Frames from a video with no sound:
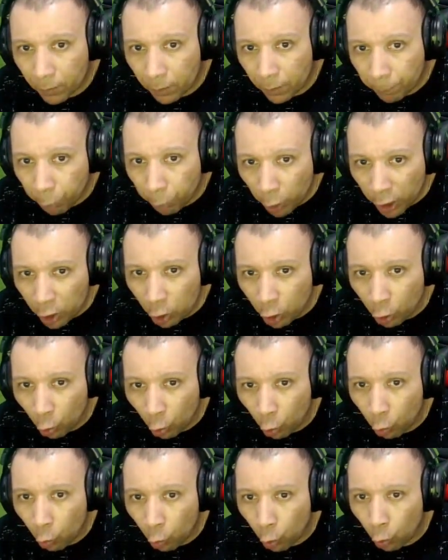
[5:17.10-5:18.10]
Por isso que
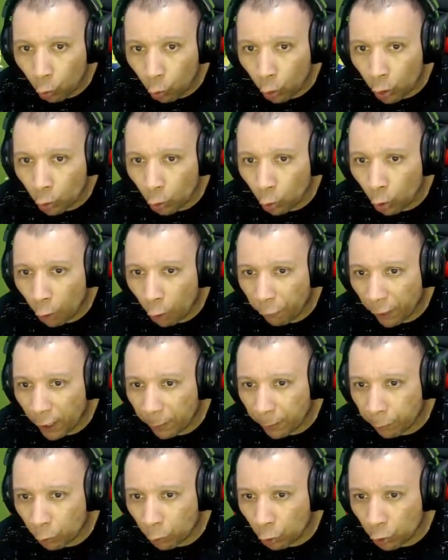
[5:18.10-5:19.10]
eu, quando eu falei
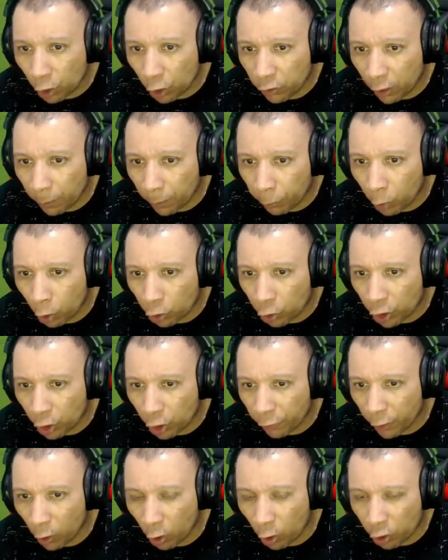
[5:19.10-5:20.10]
pro, nós falamos pro Elzito, eu
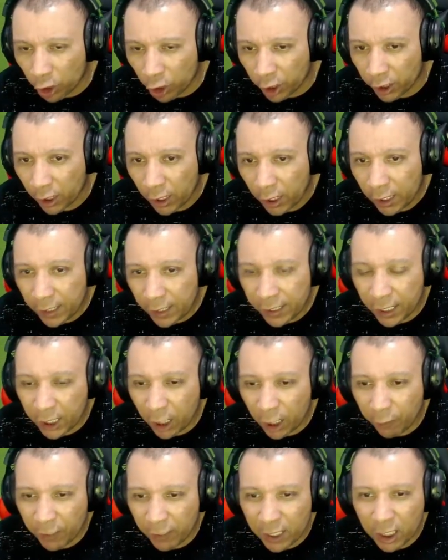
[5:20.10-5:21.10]
falei, Elzito, vocês têm
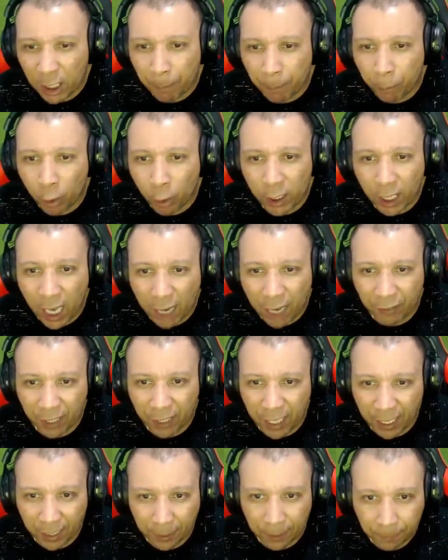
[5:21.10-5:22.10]
que fazer essa porra em live,
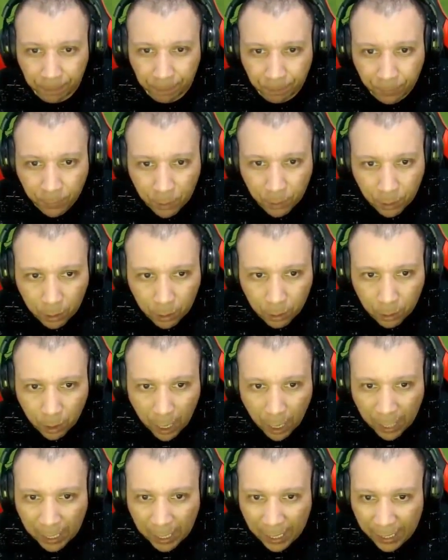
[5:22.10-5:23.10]
cara.
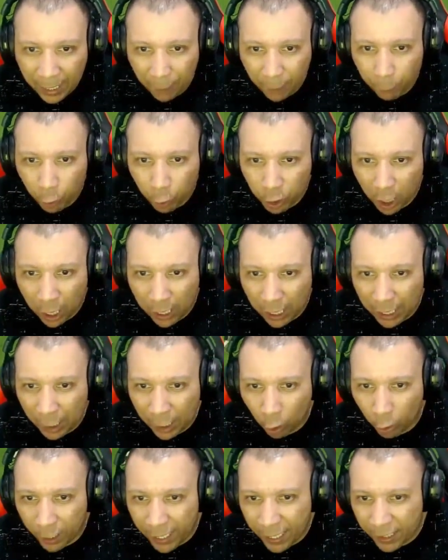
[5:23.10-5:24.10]
A galera, a galera é
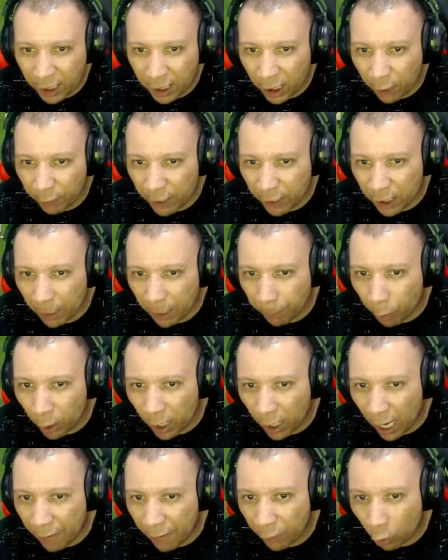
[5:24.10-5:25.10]
honesta tem que fazer essa em
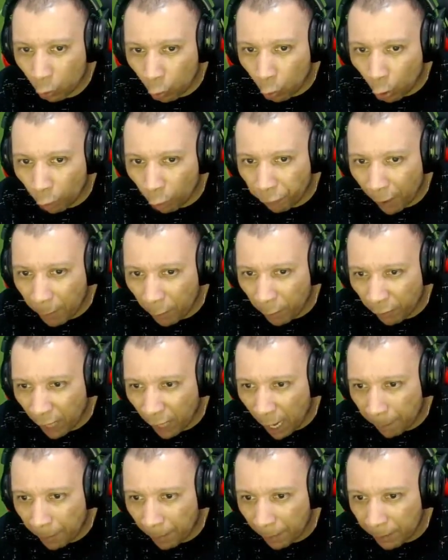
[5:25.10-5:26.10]
live. Quando o Fabião
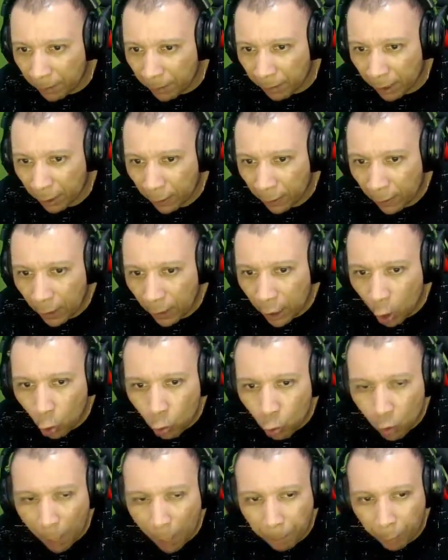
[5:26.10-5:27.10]
falava pra mim, mano, eu
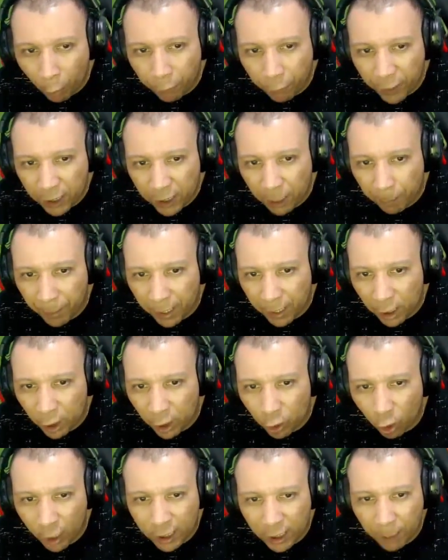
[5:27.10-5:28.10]
nunca provei essa parada de
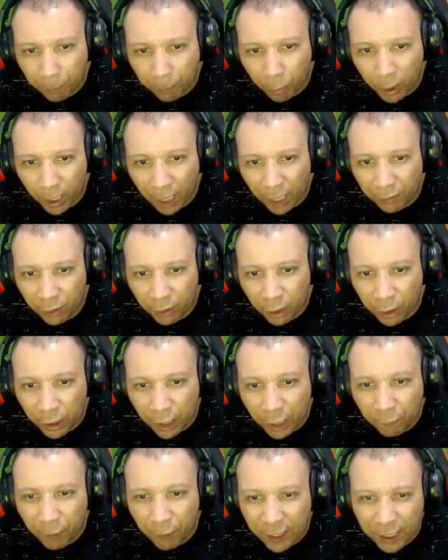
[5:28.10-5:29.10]
jogar essa em live.
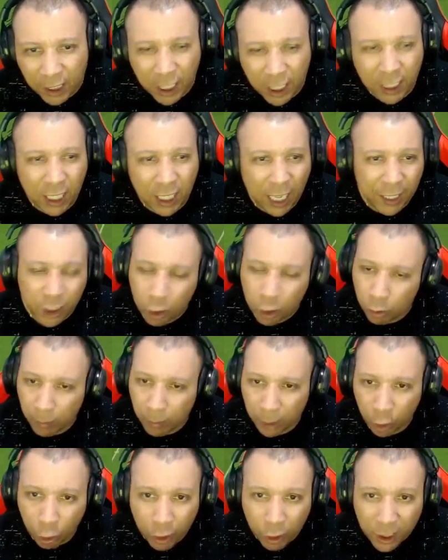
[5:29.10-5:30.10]
Nem faz, tentar isso,
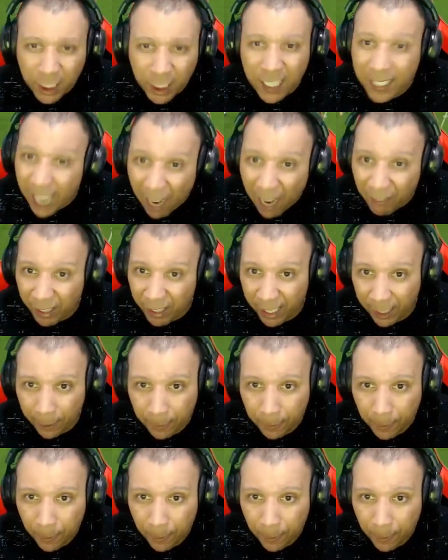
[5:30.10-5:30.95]
mano. Eu nem tentava, cara.